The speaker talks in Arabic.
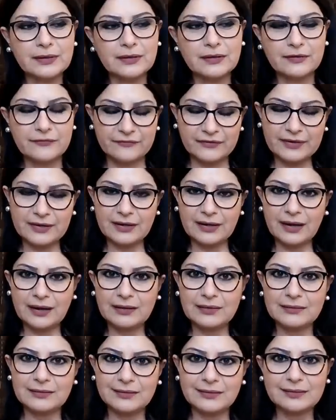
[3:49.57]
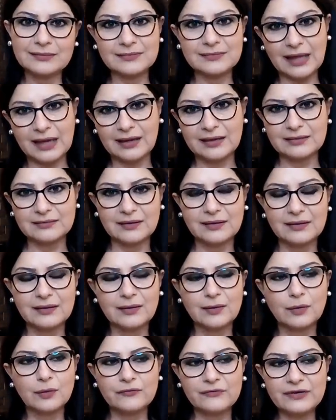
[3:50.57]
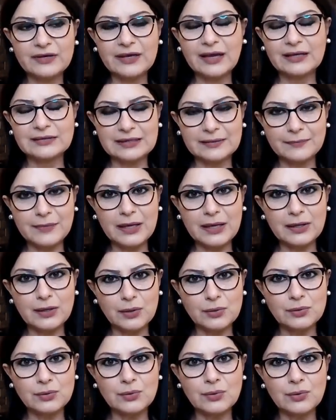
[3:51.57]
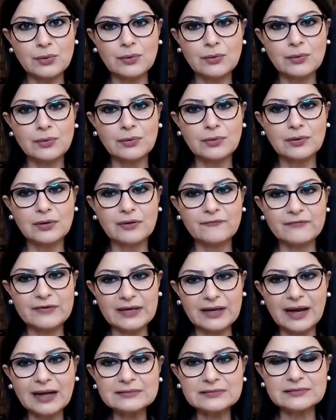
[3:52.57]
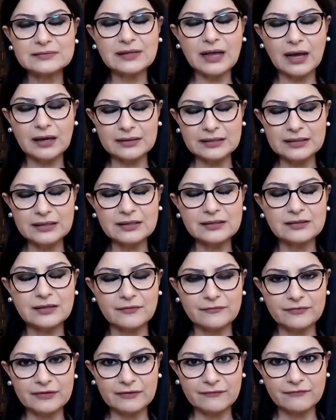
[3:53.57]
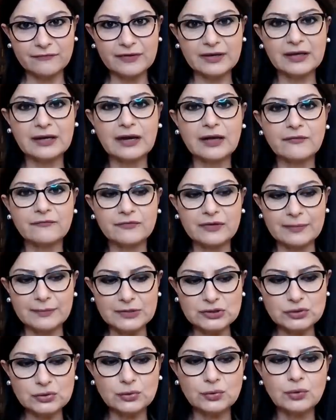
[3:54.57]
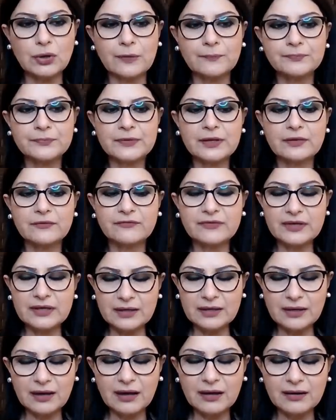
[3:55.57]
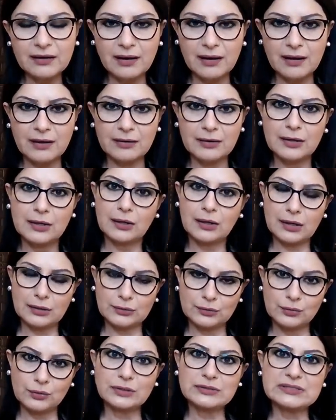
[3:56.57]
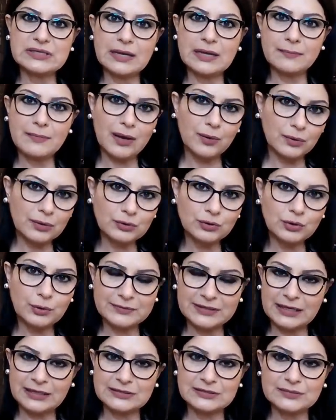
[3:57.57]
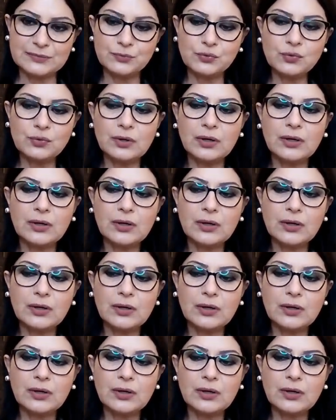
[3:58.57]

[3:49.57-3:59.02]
فكرة انتهت وفي احتمال انه في خط عريض في فكره في مشروع في قرار قد يحسم او انتم بتحسموه